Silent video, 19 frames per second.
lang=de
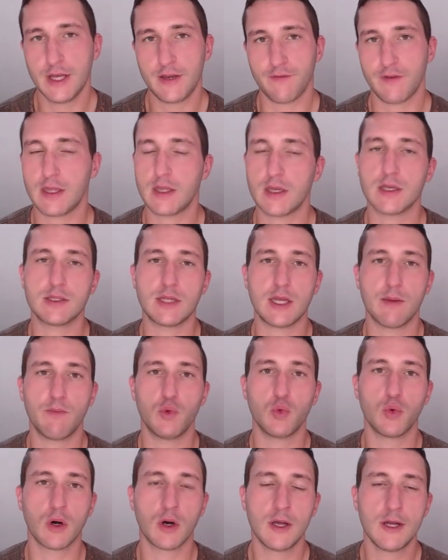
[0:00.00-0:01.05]
Wichtig ist eben
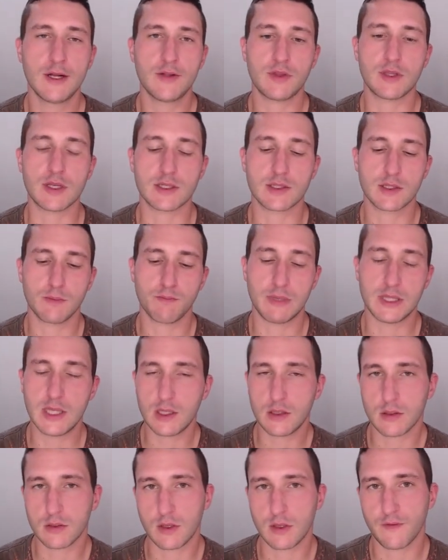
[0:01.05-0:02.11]
nur, dass
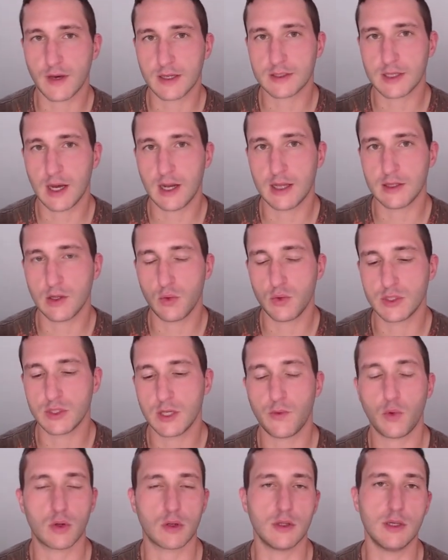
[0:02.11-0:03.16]
bedingt durch die
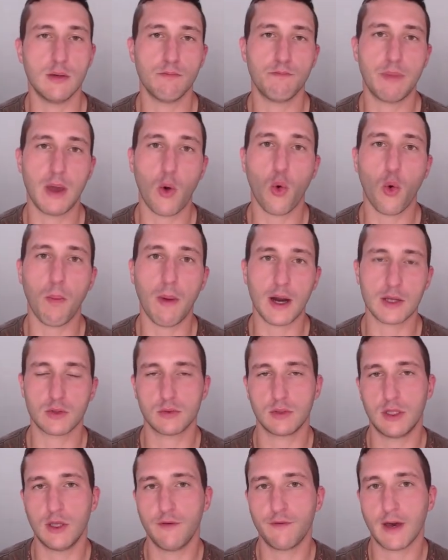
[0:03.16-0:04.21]
Fraktalanalyse oder die
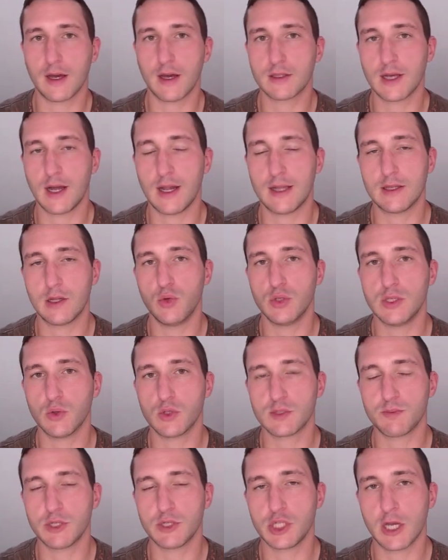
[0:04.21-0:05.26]
Beobachtung, die Fraktalanalyse
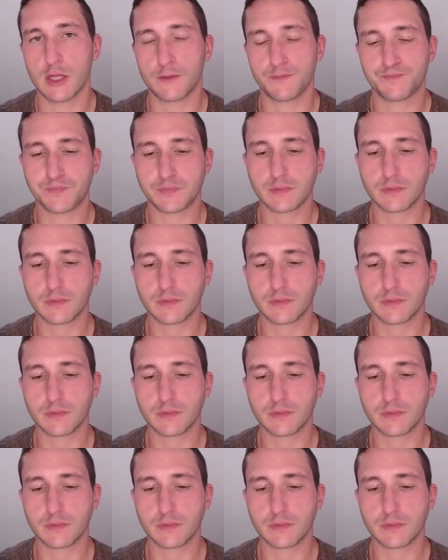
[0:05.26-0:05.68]
uns beschert,